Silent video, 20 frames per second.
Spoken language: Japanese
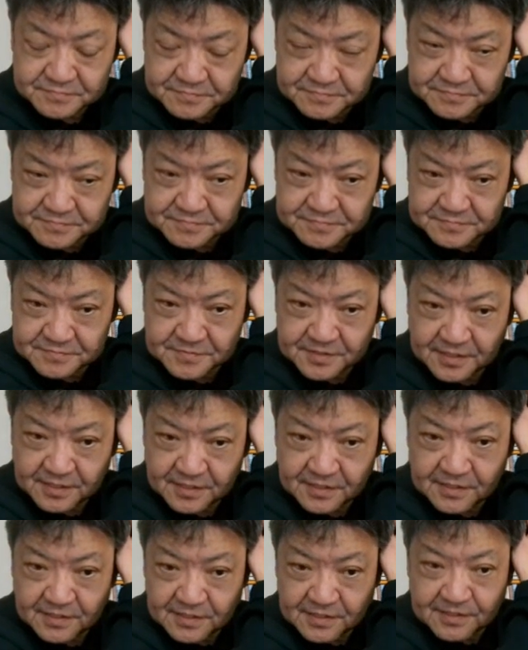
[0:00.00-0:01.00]
うん。
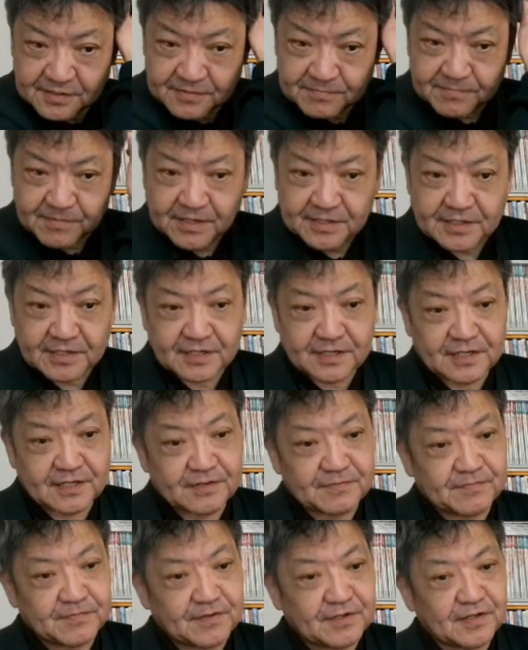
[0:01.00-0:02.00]
まあ、だか
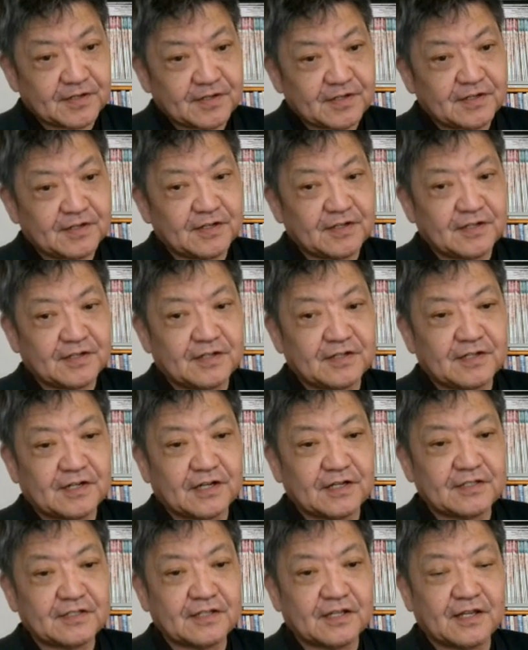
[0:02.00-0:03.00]
らまあ、
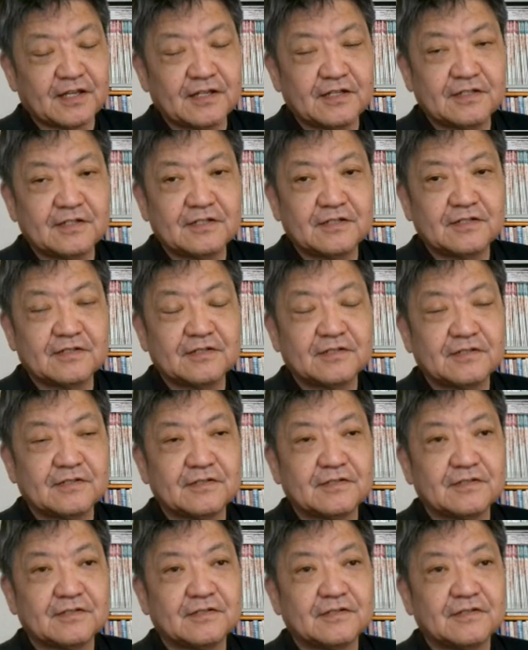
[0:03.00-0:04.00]
来年、
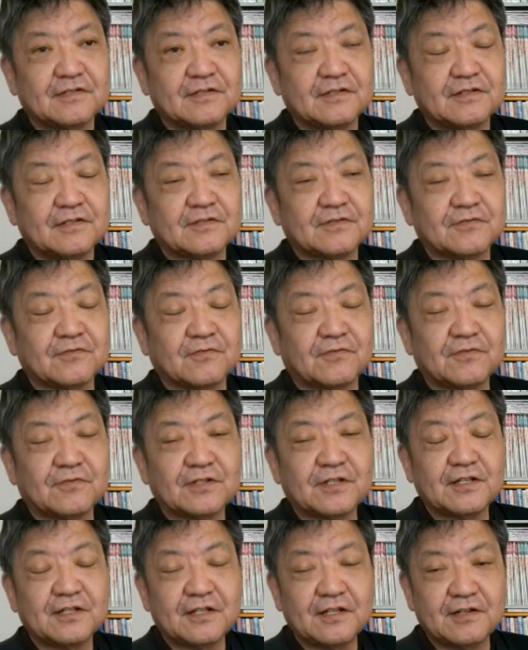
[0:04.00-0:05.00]
ど
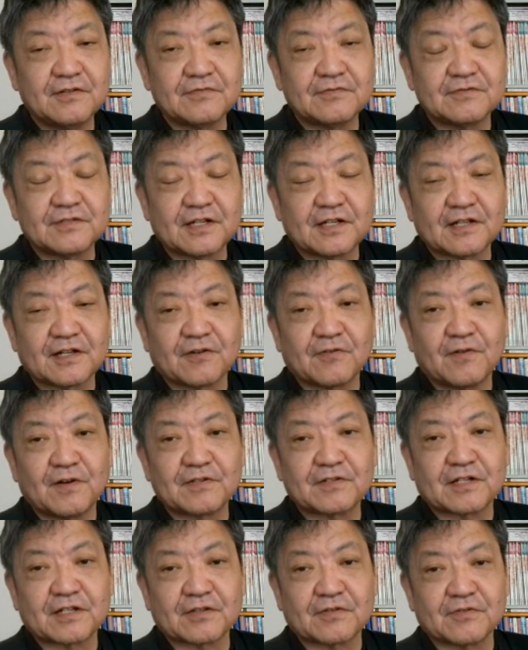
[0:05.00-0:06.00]
こでね、ウクライナが終
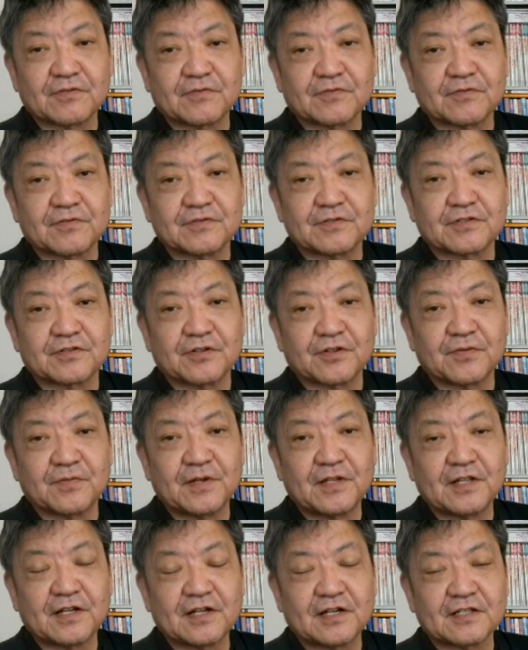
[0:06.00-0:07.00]
わるかっていうことですけど、
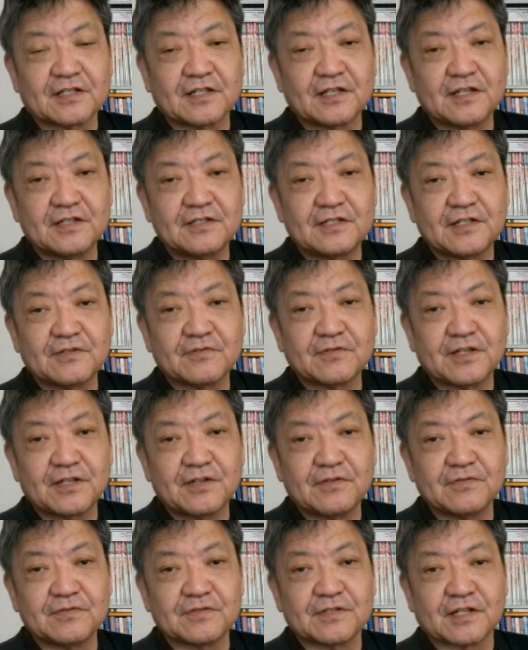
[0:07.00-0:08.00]
今なんか停戦の
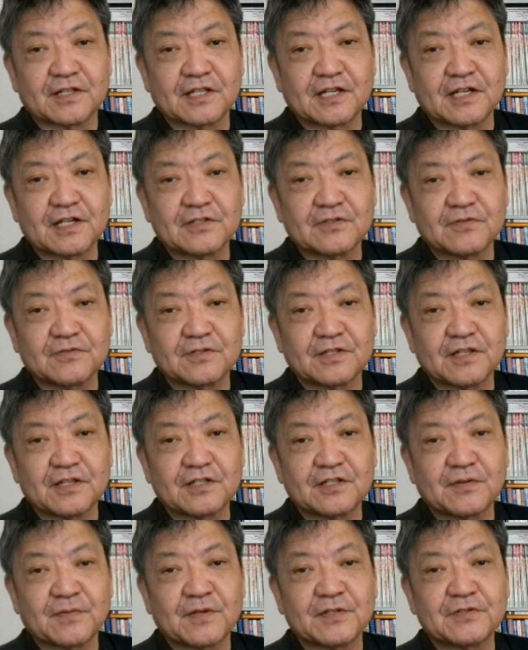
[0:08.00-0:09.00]
機運って多少出
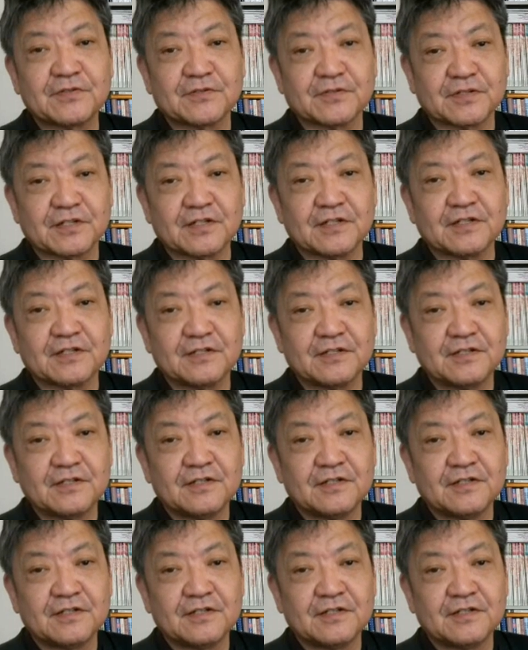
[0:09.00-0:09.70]
てきてますよね。